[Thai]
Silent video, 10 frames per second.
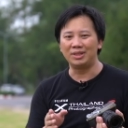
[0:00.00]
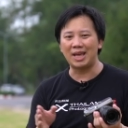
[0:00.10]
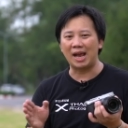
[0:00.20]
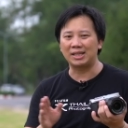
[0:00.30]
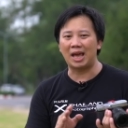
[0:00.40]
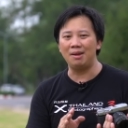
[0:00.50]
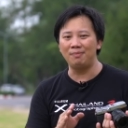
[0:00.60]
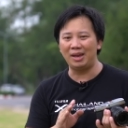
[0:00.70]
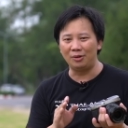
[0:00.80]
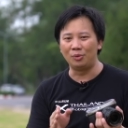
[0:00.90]
อยากใช้
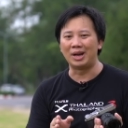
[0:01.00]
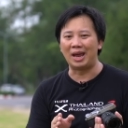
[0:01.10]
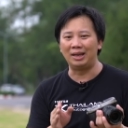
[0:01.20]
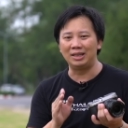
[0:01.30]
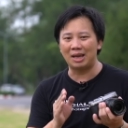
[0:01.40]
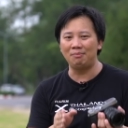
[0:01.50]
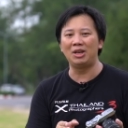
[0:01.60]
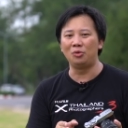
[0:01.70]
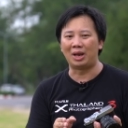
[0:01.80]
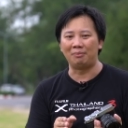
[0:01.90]
เมนูไหนหรือใช้เม
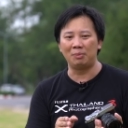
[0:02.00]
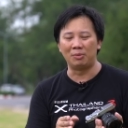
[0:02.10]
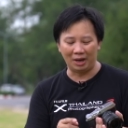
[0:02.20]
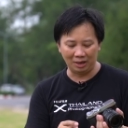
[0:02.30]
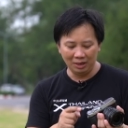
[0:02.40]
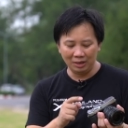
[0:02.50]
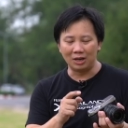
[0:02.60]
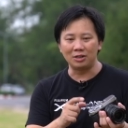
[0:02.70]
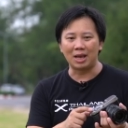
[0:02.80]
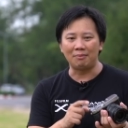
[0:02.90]
นูไหนบ่อย ๆ
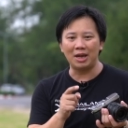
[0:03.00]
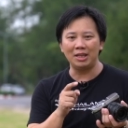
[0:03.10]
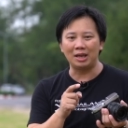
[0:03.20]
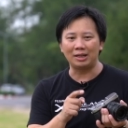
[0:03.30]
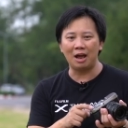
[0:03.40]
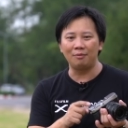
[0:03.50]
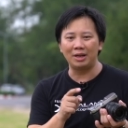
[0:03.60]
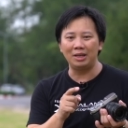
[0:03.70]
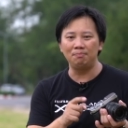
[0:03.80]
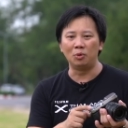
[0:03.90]
เราสามารถที่จะตั้ง
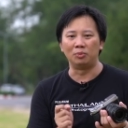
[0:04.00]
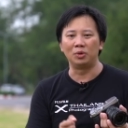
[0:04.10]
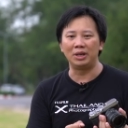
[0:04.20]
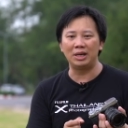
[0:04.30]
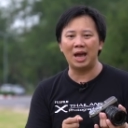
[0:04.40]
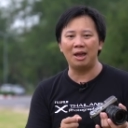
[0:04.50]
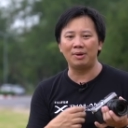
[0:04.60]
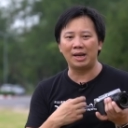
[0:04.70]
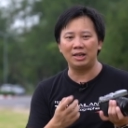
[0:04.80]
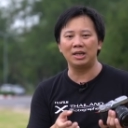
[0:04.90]
ไว้ที่ปุ่มตัวนี้ได้
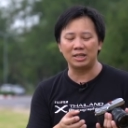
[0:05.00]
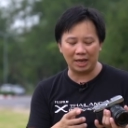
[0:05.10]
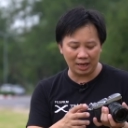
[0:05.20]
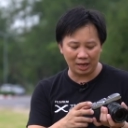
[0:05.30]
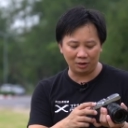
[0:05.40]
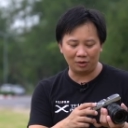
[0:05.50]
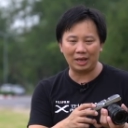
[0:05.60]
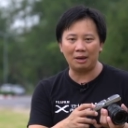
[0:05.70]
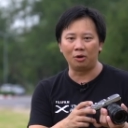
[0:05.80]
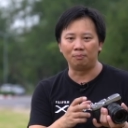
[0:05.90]
เวลาที่จะใช้งานเราก็
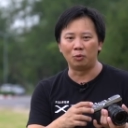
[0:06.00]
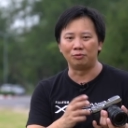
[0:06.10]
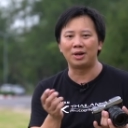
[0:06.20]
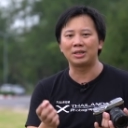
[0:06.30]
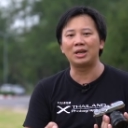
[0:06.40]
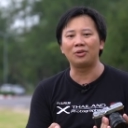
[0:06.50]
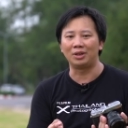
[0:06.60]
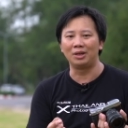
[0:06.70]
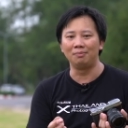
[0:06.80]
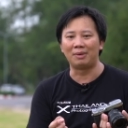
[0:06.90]
แค่กดปุ่มฟังก์ชันตรง
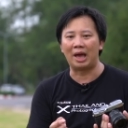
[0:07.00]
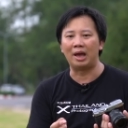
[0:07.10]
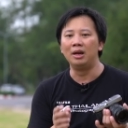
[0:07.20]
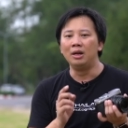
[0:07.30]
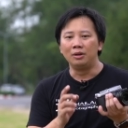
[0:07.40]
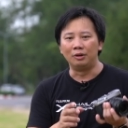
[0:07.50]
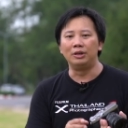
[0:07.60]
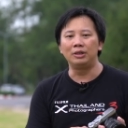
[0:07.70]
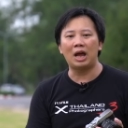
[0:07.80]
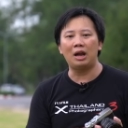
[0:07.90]
นี้ขึ้นมา หรื
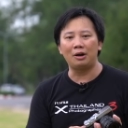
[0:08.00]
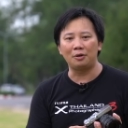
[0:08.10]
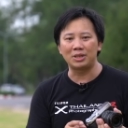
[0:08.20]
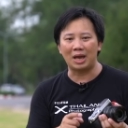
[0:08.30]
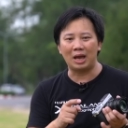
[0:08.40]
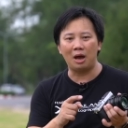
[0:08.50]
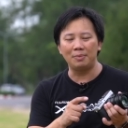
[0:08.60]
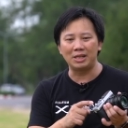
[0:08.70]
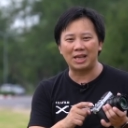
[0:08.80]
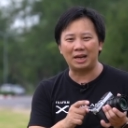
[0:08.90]
อถ้าเราจะเข้า
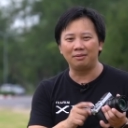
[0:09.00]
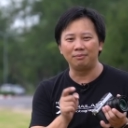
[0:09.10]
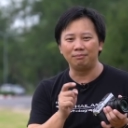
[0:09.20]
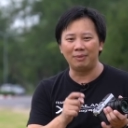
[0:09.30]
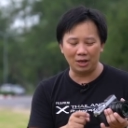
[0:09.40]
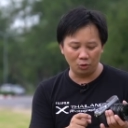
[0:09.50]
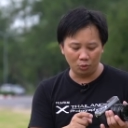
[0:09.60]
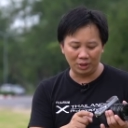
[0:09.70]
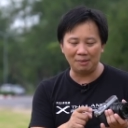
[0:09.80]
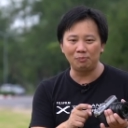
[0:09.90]
ไปเซตเมนู
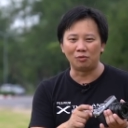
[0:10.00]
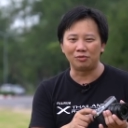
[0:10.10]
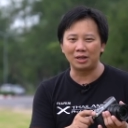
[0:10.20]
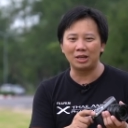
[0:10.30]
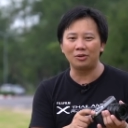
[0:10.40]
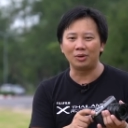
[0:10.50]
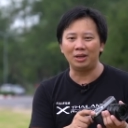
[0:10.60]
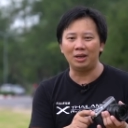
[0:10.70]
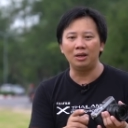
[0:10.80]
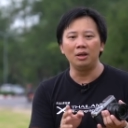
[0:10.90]
ในปุ่มฟังก์ชันตัว
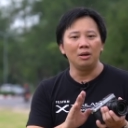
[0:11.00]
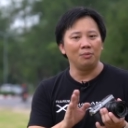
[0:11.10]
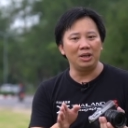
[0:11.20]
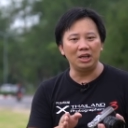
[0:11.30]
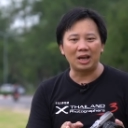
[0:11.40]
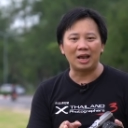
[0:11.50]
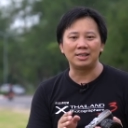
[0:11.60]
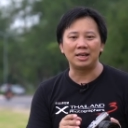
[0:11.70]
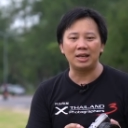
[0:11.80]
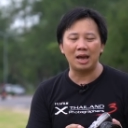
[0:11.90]
นี้ วิธีการ
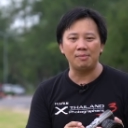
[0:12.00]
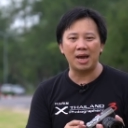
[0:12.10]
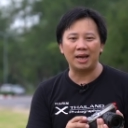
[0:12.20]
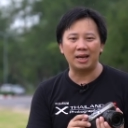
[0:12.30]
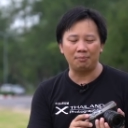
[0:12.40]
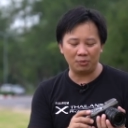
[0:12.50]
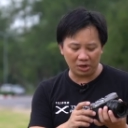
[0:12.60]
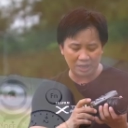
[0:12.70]
เซตง่ายมากครับ ก็